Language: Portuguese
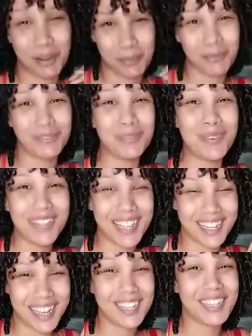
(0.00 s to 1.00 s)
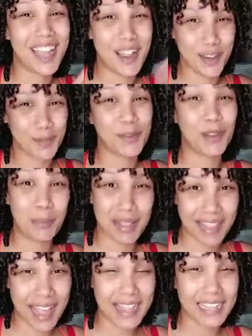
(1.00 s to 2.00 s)
que tem muita gente que acha que meu nome
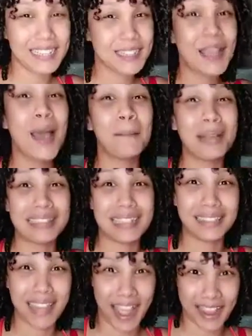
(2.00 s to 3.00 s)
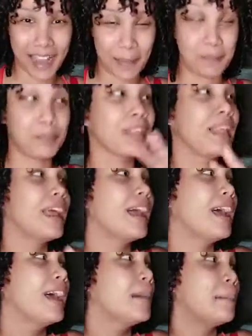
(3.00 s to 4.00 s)
é Thaís, mas é Tainá.
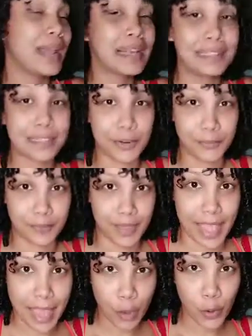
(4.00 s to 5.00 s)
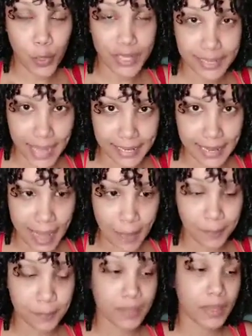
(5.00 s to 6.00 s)
Prazer, eu,
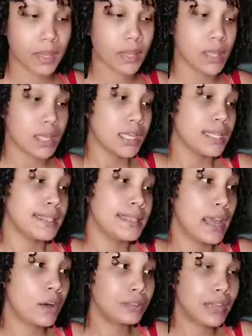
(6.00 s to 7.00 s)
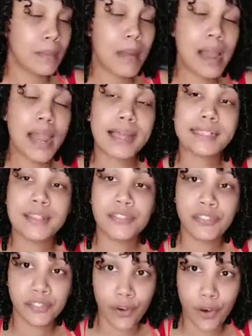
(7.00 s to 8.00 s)
Tainá. Se eu trabalhasse
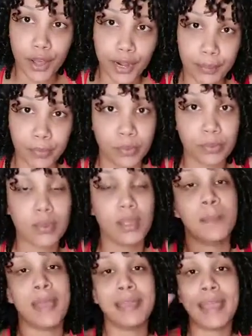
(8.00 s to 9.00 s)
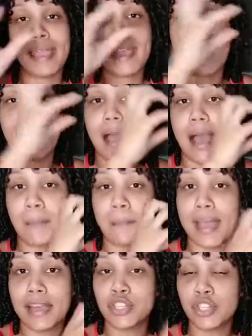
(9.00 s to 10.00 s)
fora, peguei a, a
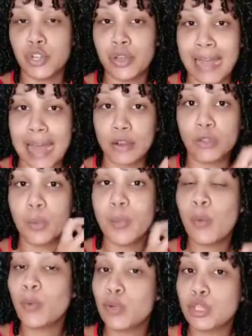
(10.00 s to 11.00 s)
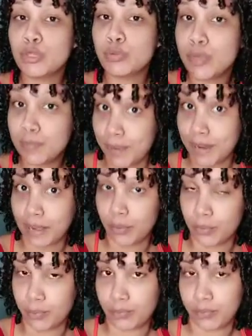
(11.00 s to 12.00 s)
média de horário do meu último
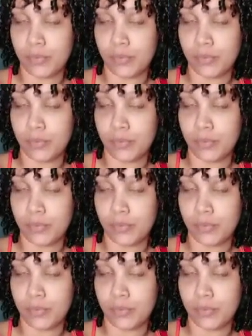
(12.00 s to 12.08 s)
emprego.